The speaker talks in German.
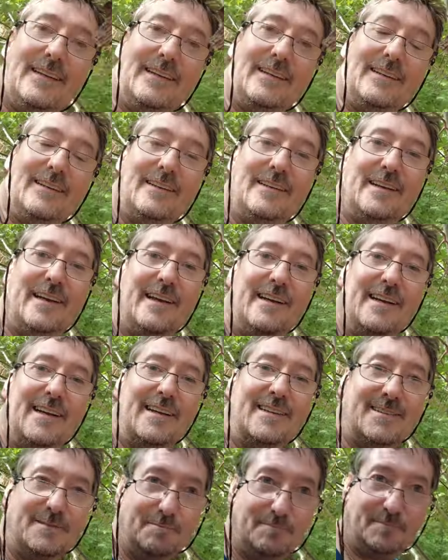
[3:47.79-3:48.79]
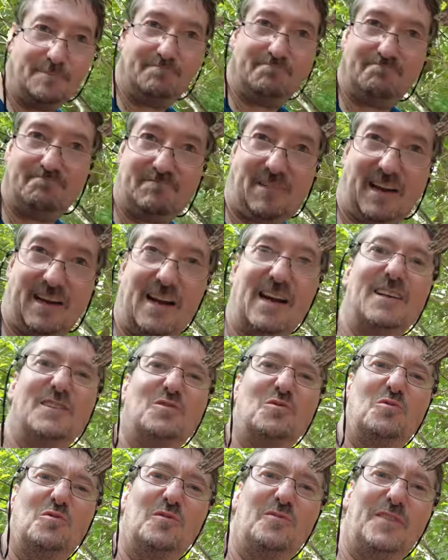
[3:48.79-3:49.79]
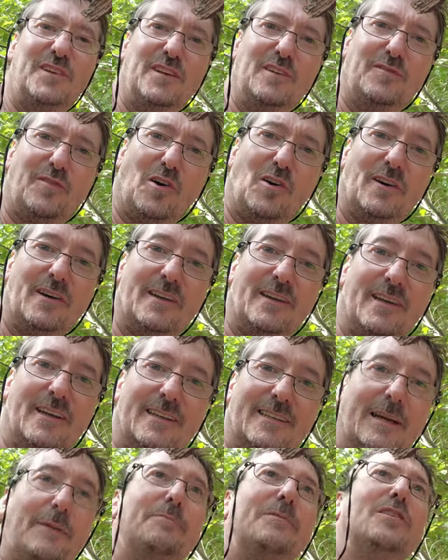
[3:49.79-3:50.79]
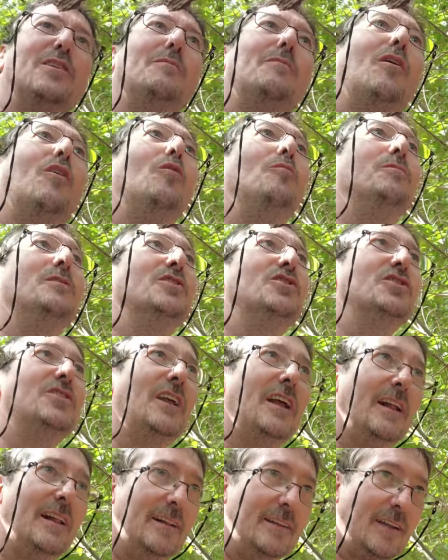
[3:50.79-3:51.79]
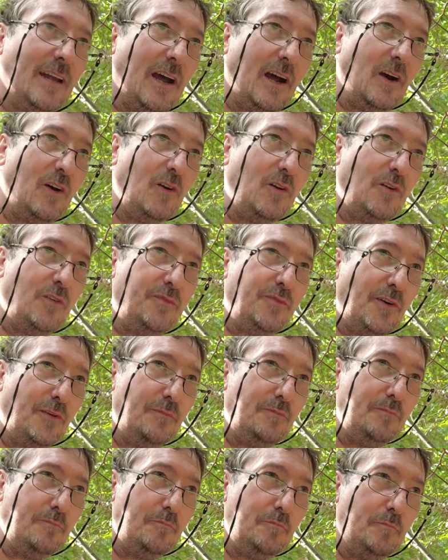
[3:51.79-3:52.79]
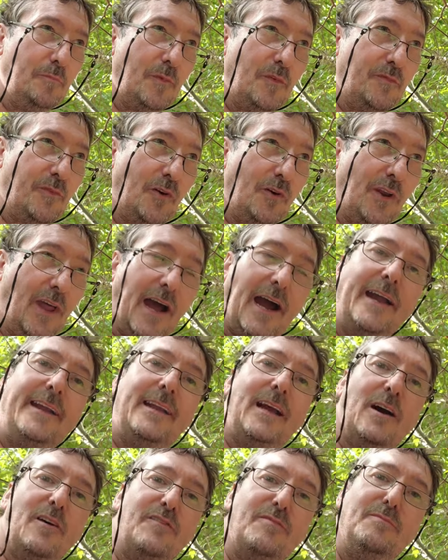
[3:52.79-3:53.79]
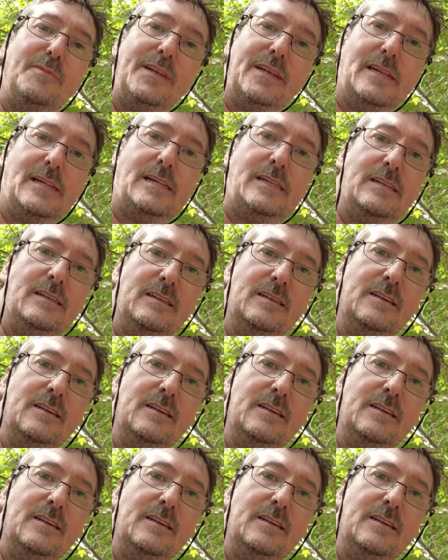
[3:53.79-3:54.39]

Die hing jetzt, naja, so gut wie eine Woche hier. Ich habe die nochmal umgestellt auf, von, von High auf Mittel